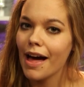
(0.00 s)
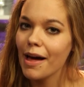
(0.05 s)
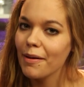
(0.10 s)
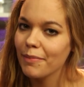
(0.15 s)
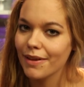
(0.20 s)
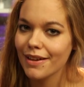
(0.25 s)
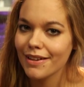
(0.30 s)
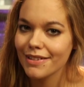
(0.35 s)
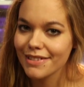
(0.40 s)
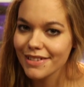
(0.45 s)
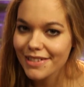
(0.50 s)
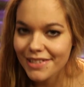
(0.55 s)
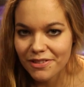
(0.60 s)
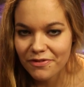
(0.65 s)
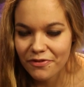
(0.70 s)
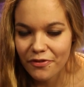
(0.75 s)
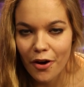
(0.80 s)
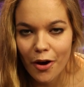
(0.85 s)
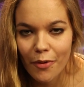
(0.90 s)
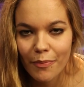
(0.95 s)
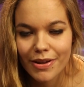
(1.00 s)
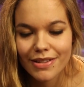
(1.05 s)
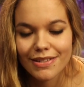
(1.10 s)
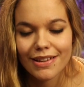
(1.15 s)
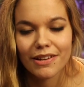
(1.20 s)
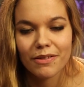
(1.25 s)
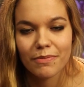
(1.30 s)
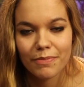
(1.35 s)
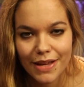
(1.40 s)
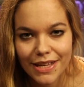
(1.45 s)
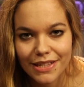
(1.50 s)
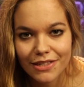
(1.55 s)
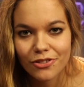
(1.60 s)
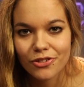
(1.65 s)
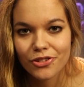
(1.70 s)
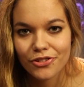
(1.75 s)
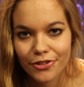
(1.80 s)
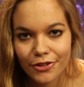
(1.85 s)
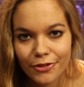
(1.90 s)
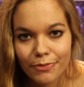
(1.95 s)
aber diese Form bei seinem
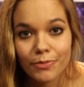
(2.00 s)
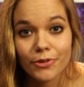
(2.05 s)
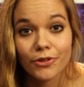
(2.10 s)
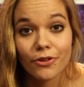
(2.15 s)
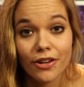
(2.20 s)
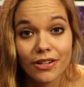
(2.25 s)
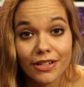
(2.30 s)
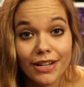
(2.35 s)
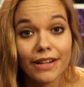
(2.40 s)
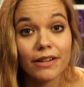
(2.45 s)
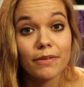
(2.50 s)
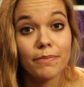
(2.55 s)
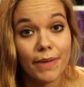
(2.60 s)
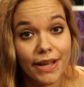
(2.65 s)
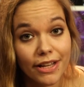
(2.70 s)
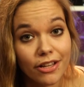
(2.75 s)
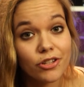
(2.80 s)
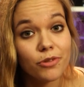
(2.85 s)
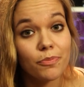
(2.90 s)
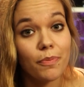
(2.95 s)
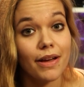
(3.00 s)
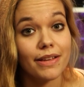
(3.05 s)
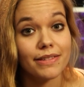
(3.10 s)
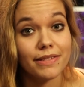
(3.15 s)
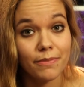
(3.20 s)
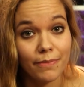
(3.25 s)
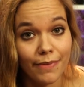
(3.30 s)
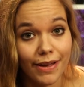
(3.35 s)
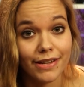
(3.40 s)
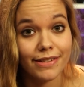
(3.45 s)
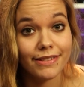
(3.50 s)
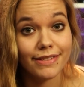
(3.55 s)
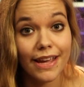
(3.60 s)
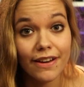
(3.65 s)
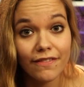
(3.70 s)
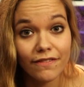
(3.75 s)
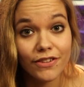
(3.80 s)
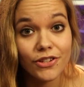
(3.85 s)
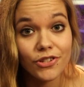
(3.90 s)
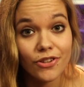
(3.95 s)
besten Stück bedeutet eine Menge Spaß im Bett,
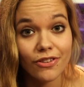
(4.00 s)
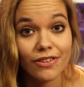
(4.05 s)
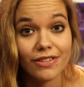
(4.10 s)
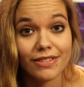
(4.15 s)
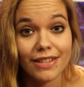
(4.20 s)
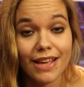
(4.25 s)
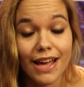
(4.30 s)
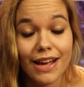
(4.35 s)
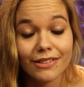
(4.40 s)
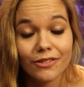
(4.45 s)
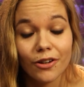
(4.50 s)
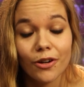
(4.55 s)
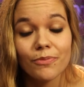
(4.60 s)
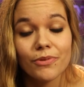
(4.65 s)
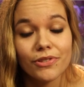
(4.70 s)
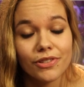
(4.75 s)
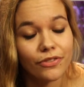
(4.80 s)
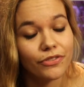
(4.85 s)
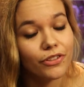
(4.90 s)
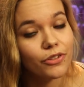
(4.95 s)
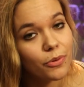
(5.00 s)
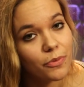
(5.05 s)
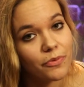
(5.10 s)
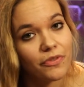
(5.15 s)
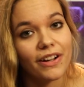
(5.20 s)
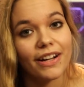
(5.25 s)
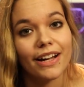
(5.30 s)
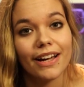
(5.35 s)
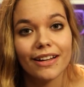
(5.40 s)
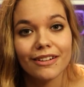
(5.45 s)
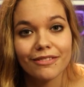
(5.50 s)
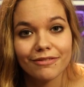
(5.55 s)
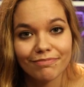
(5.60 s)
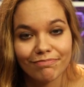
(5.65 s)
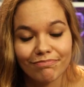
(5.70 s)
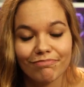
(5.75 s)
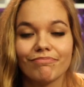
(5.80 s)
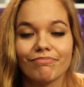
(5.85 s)
denn wie schon gesagt, kommt es auf den Umfang an.